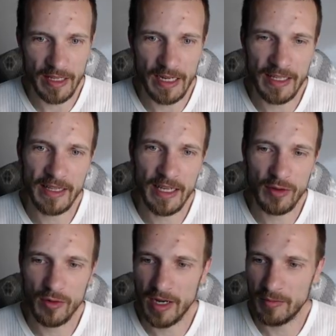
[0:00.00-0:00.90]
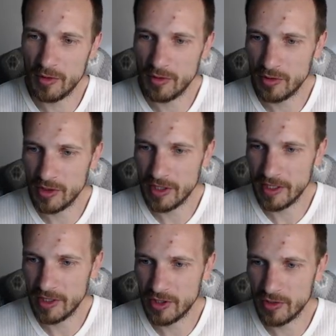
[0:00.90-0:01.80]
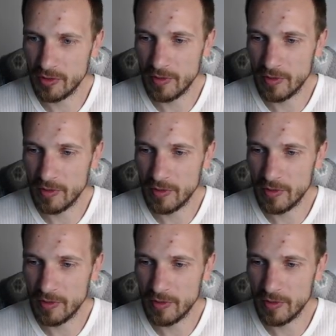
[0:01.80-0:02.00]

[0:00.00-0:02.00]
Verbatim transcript: хотя на эту камеру тоже есть шум.